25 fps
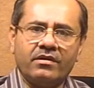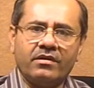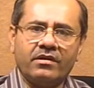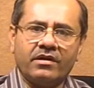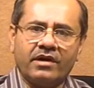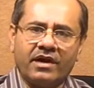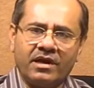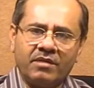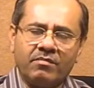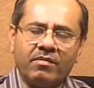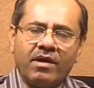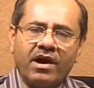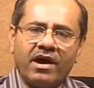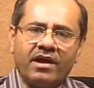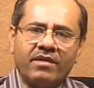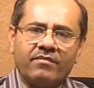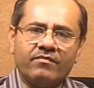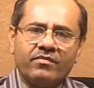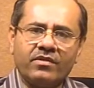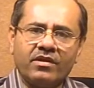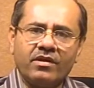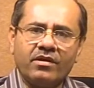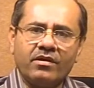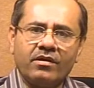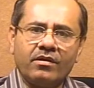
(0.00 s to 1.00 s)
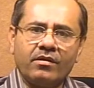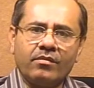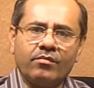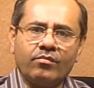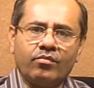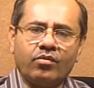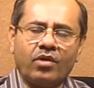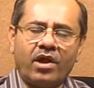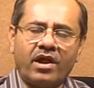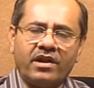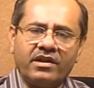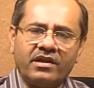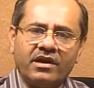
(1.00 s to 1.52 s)
कई बार
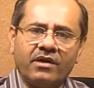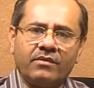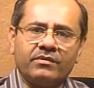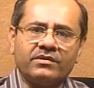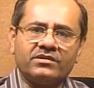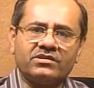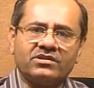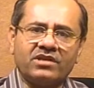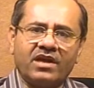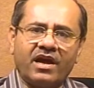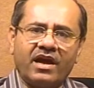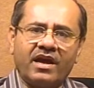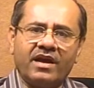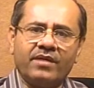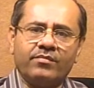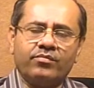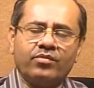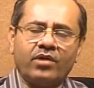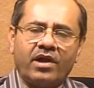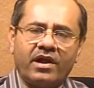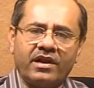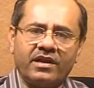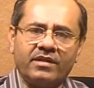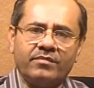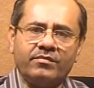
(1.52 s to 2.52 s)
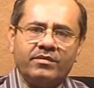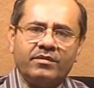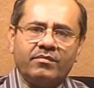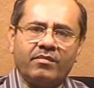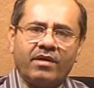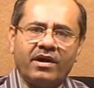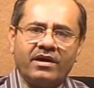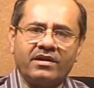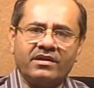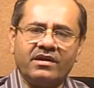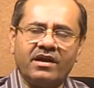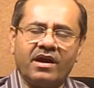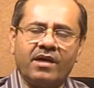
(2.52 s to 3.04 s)
पुरानी अवस्थाएं पुरानी
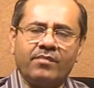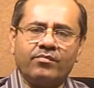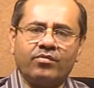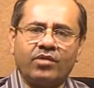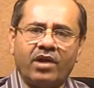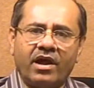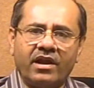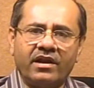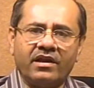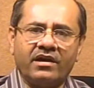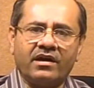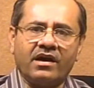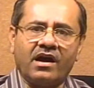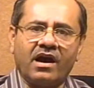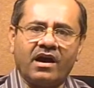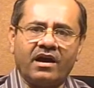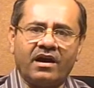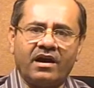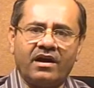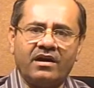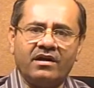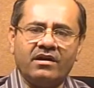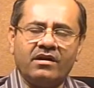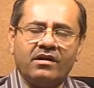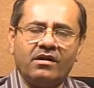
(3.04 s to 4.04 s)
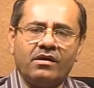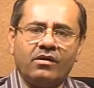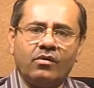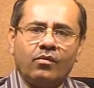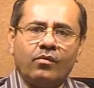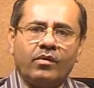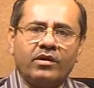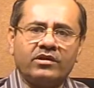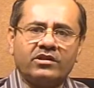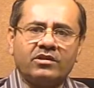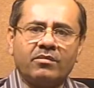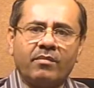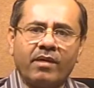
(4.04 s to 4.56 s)
बीमारियां पुराने कारण
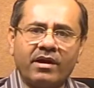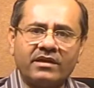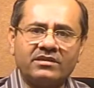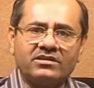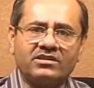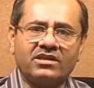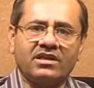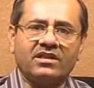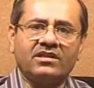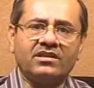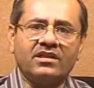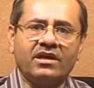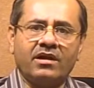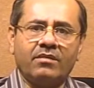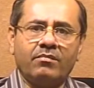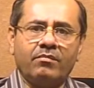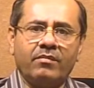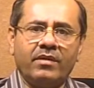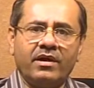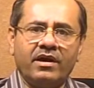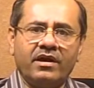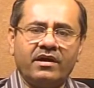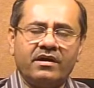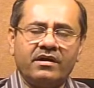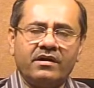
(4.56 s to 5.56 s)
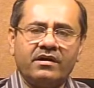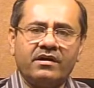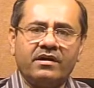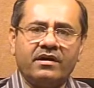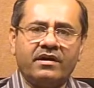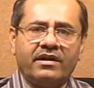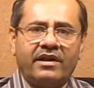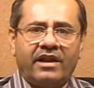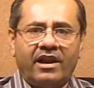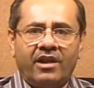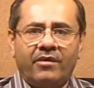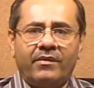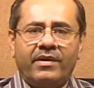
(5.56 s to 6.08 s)
वर्तमान संदर्भ में
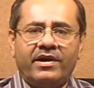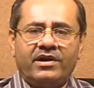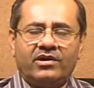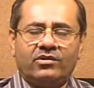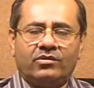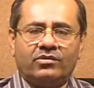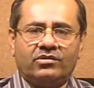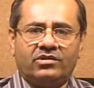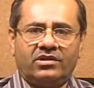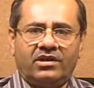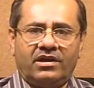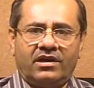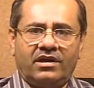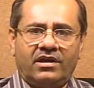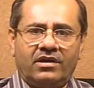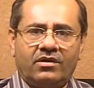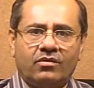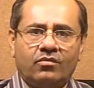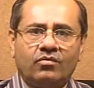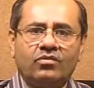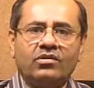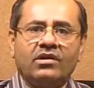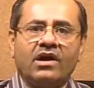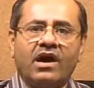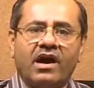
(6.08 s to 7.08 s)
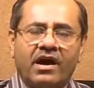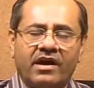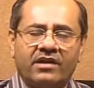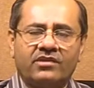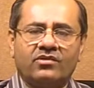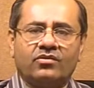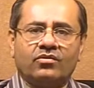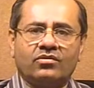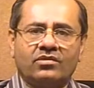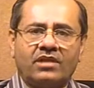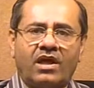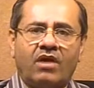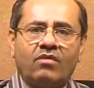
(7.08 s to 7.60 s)
रेलेवेंट होते हैं उनका
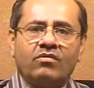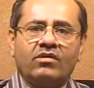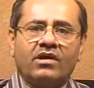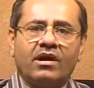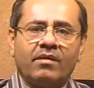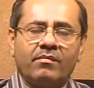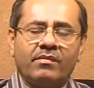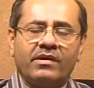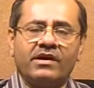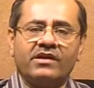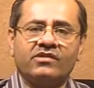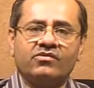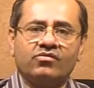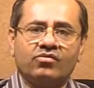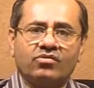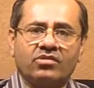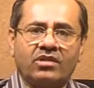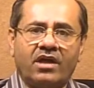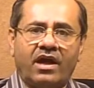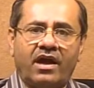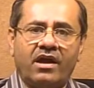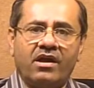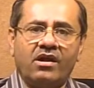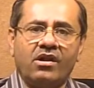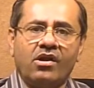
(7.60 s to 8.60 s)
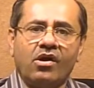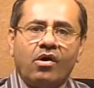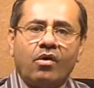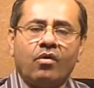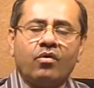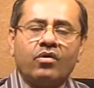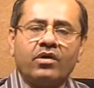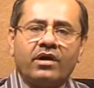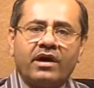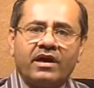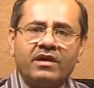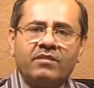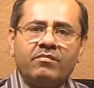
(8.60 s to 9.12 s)
अर्थ होता है उनका महत्व होता है
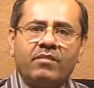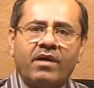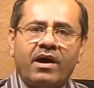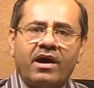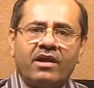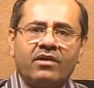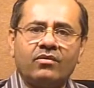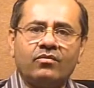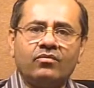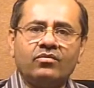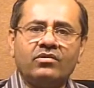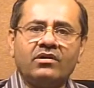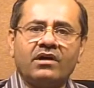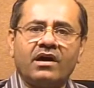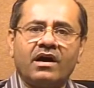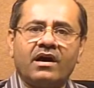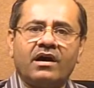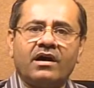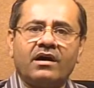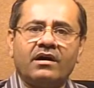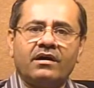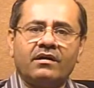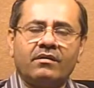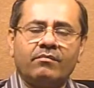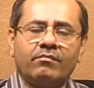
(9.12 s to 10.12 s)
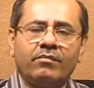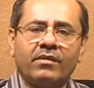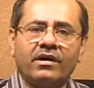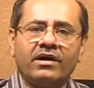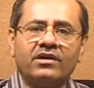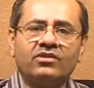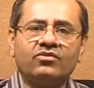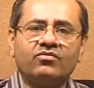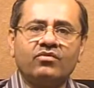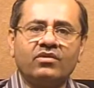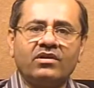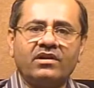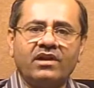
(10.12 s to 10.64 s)
और कई बार उनका
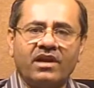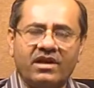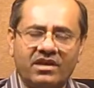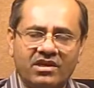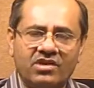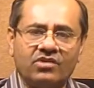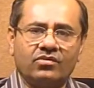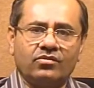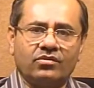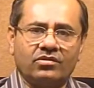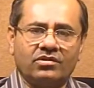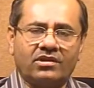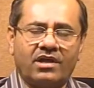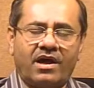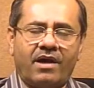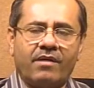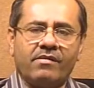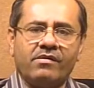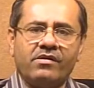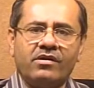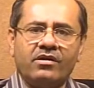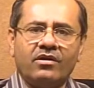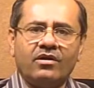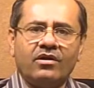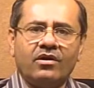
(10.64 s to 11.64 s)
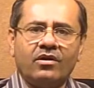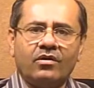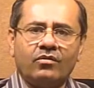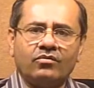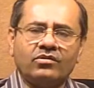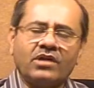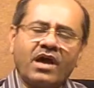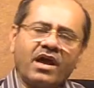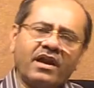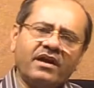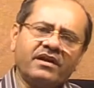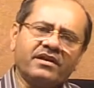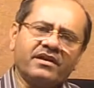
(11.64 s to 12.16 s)
महत्व नहीं होता
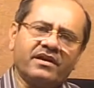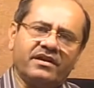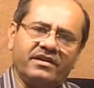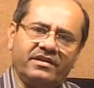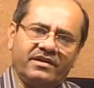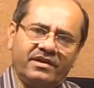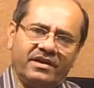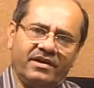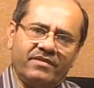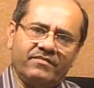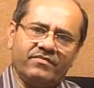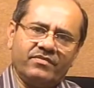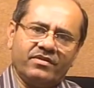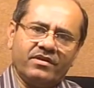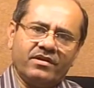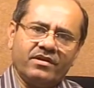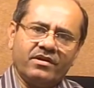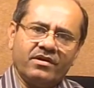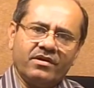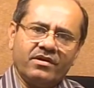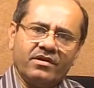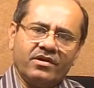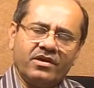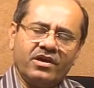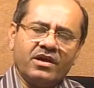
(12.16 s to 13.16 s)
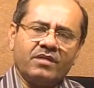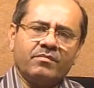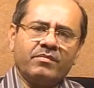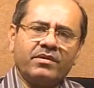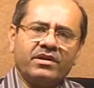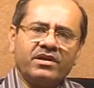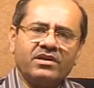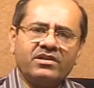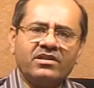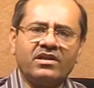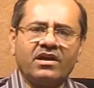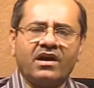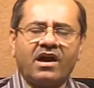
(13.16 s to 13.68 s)
उदाहरण के लिए एक
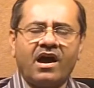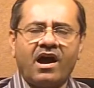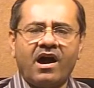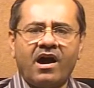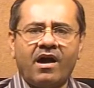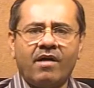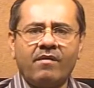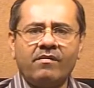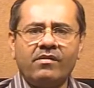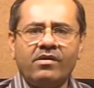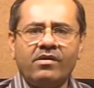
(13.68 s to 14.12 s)
मरीज ने कहा